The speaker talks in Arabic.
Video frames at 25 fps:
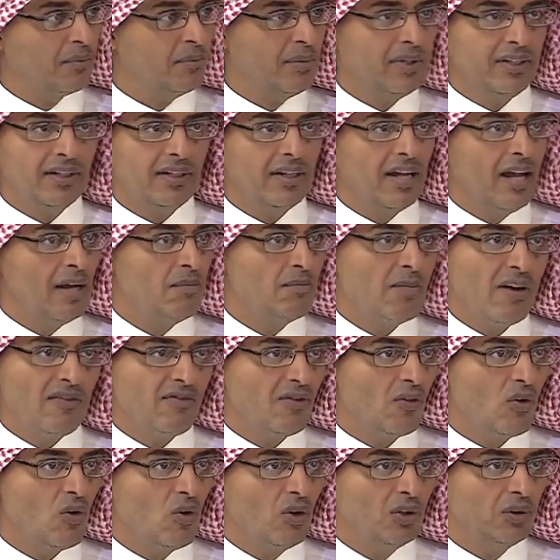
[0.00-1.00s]
من
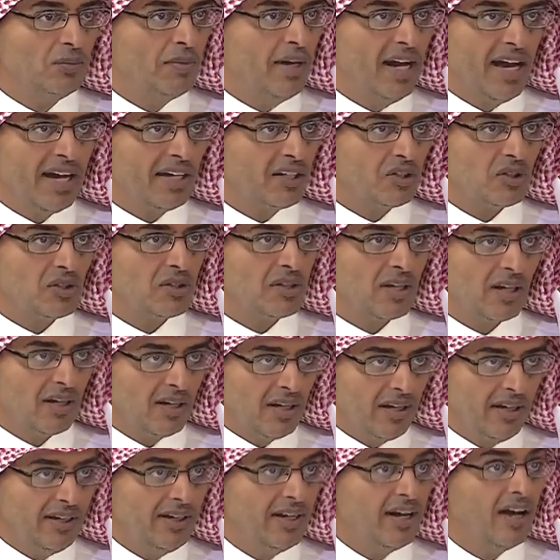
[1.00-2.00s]
المفقود بالعكس
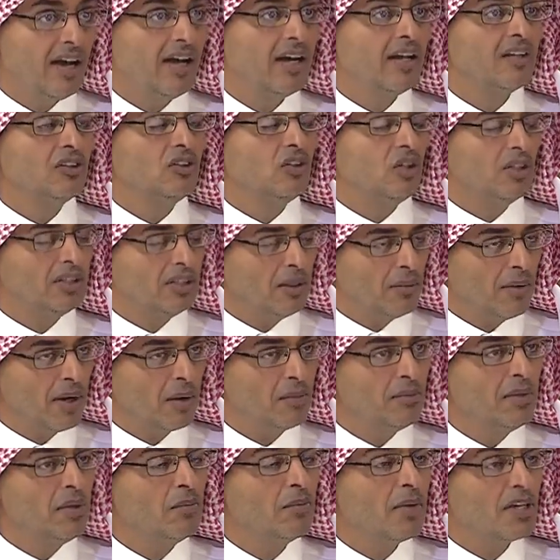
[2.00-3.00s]
هي تعتبر
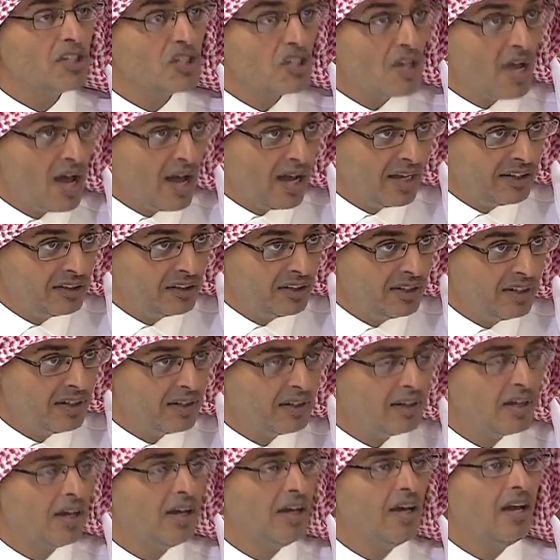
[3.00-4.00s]
من
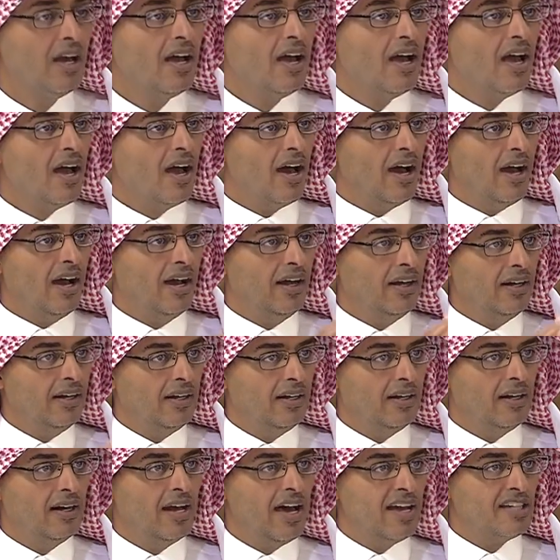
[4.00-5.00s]
مصادر
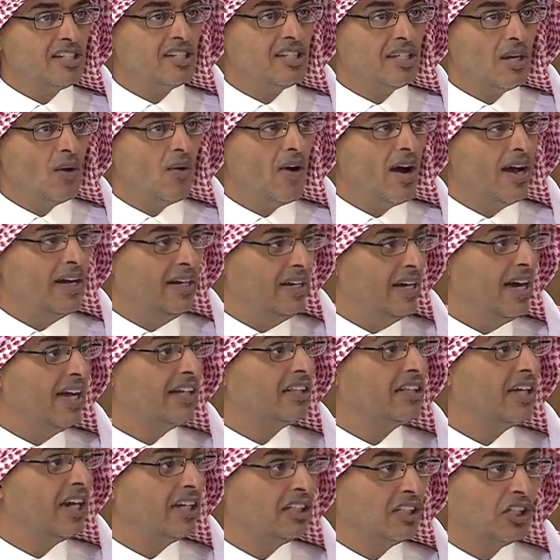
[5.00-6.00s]
السوائل اللي
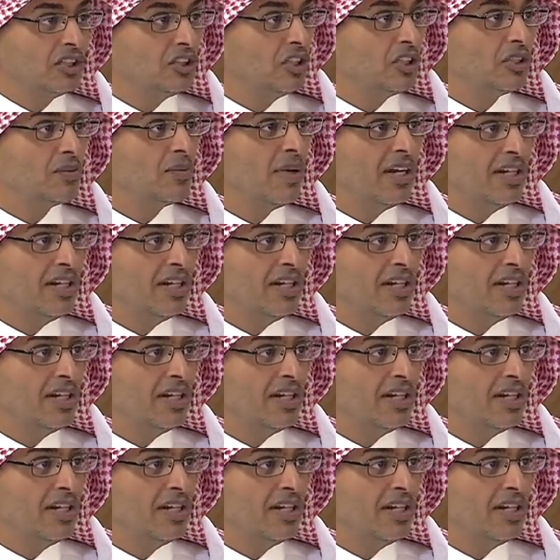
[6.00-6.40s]
يحتاجها جسم